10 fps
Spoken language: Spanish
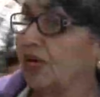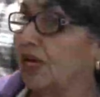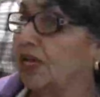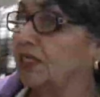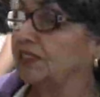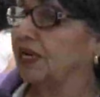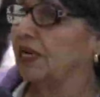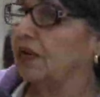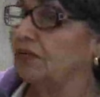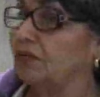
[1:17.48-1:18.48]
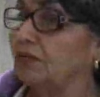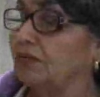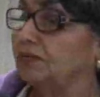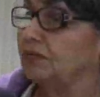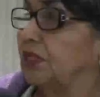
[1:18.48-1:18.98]
El estar en
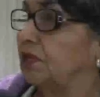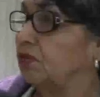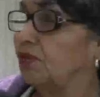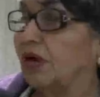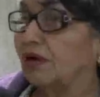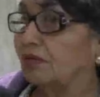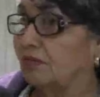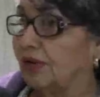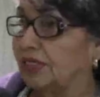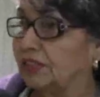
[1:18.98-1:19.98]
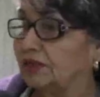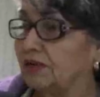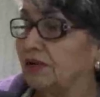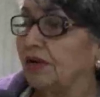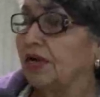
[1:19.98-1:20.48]
un, en un lugar como
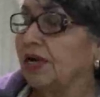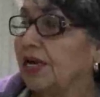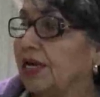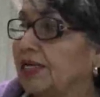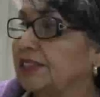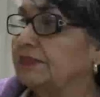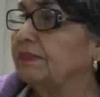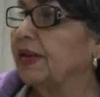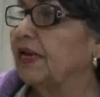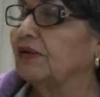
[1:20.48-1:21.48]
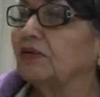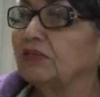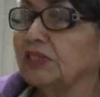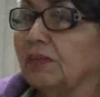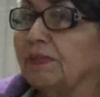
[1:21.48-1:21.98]
esto, es para
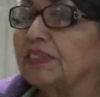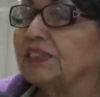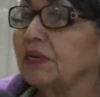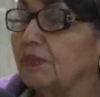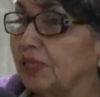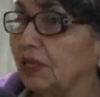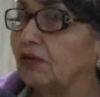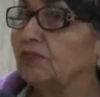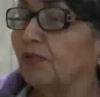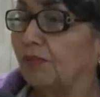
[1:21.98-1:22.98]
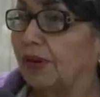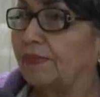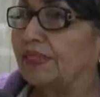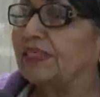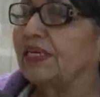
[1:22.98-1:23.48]
conocer precisamente los
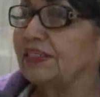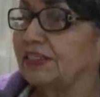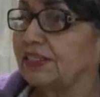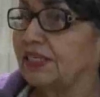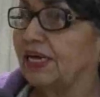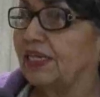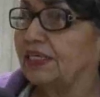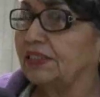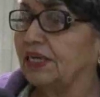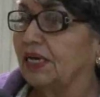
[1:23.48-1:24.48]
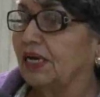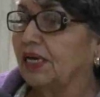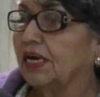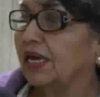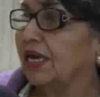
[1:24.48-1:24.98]
problemas y necesidades
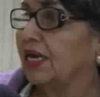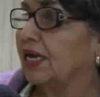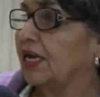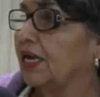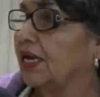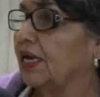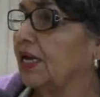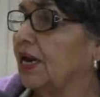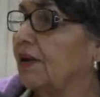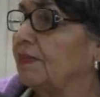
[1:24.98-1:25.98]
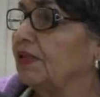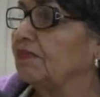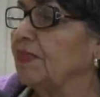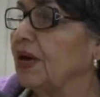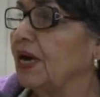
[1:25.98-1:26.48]
que la
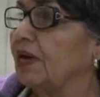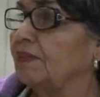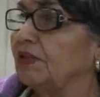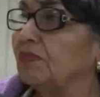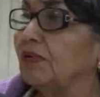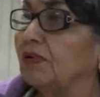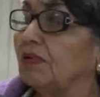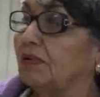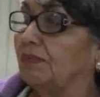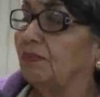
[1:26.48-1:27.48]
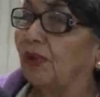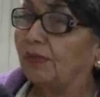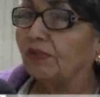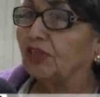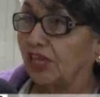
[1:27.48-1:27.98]
misma, el mismo
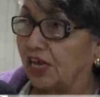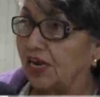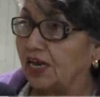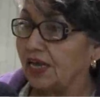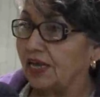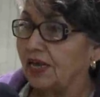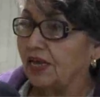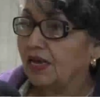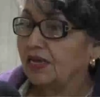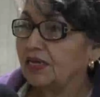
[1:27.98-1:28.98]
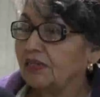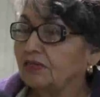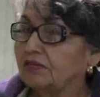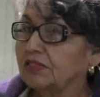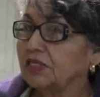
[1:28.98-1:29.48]
pueblo tiene. Y
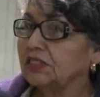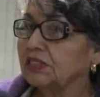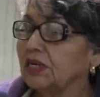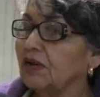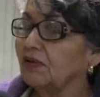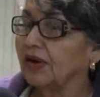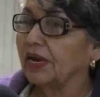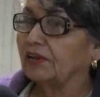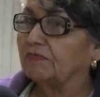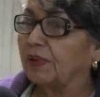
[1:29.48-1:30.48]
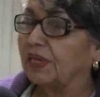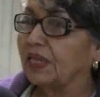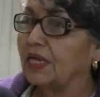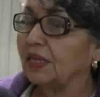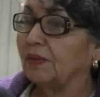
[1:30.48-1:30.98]
entonces, en lo que
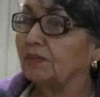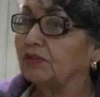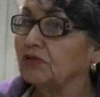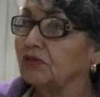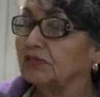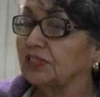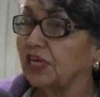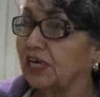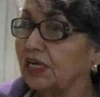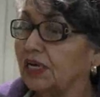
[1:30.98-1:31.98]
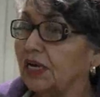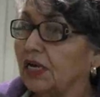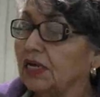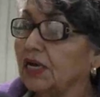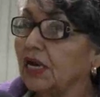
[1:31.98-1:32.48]
respecta, debemos conocer
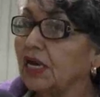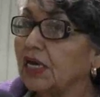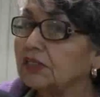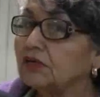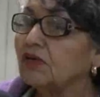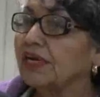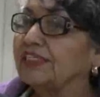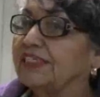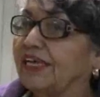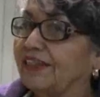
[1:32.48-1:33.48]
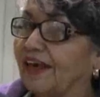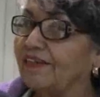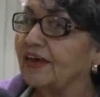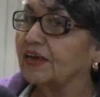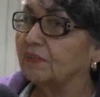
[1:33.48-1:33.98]
qué es lo que se da
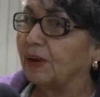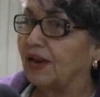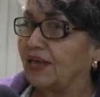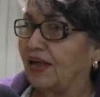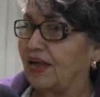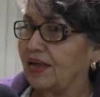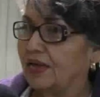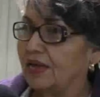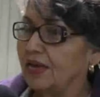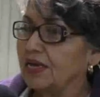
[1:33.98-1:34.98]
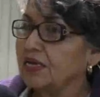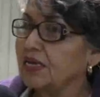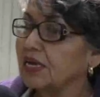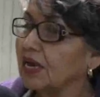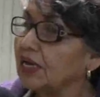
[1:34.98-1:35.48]
de aquí para allá y
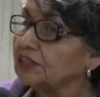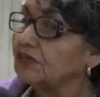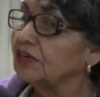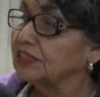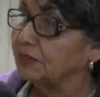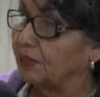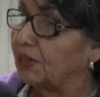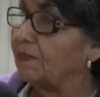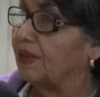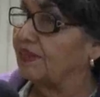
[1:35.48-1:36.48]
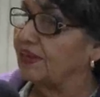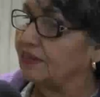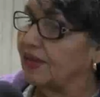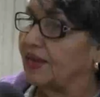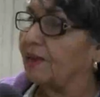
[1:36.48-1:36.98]
qué es lo que se puede pedir
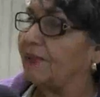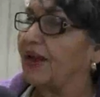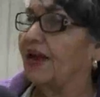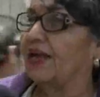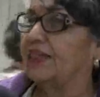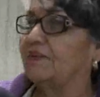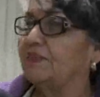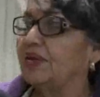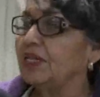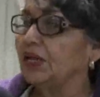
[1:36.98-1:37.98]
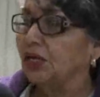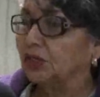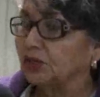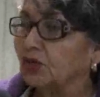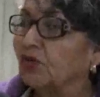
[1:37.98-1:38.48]
de allá para acá también.
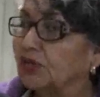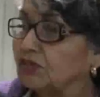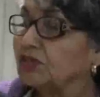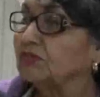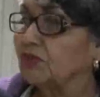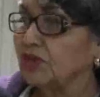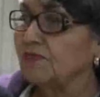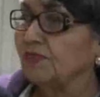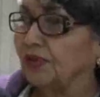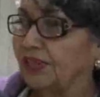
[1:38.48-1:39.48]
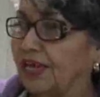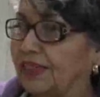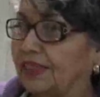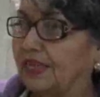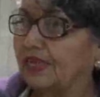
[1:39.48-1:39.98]
Todo eso es muy
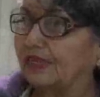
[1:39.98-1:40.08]
importante.